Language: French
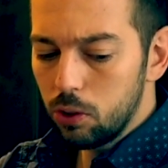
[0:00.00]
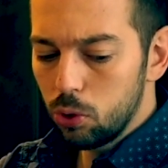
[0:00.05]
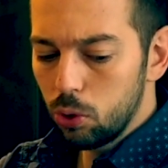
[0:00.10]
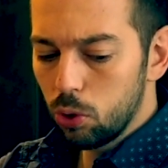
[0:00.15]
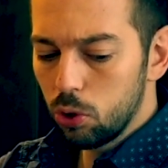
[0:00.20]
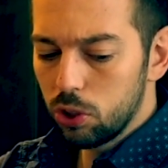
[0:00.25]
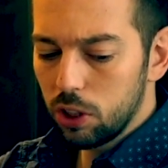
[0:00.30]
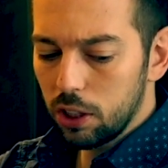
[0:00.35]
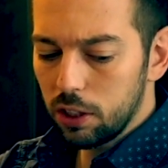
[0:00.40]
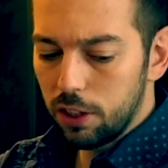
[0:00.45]
Sur
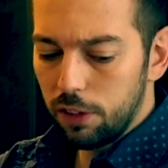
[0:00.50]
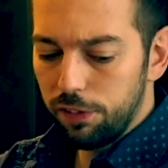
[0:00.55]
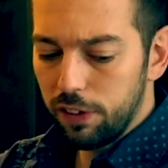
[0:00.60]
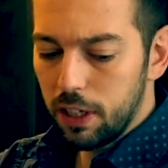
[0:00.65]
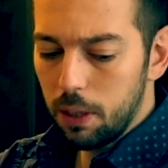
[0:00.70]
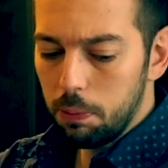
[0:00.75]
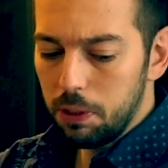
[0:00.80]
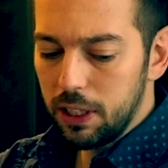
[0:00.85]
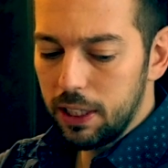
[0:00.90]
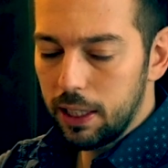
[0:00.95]
le
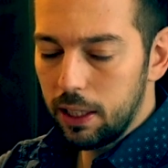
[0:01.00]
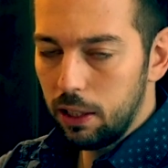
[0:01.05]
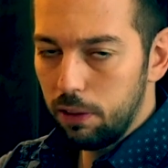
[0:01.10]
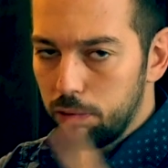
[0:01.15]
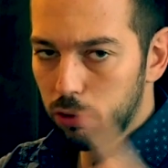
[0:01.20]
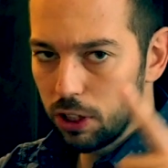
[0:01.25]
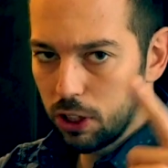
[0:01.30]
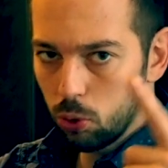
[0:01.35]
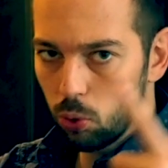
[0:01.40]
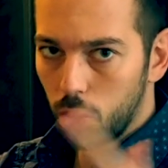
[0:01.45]
certificat médical, il
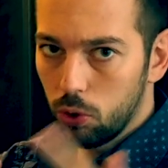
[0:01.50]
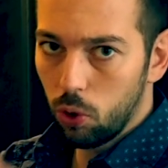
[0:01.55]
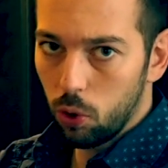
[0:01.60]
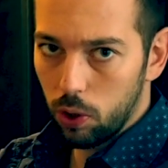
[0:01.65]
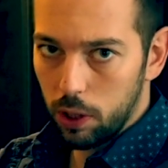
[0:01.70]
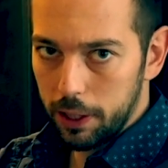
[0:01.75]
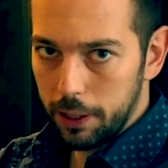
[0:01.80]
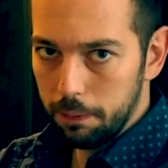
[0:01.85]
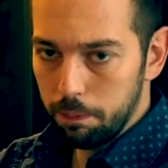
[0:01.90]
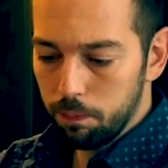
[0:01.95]
faut qu'il soit en
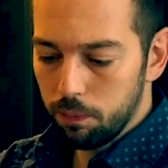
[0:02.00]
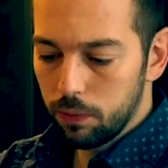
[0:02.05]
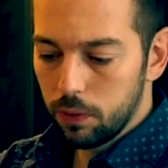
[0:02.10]
anglais.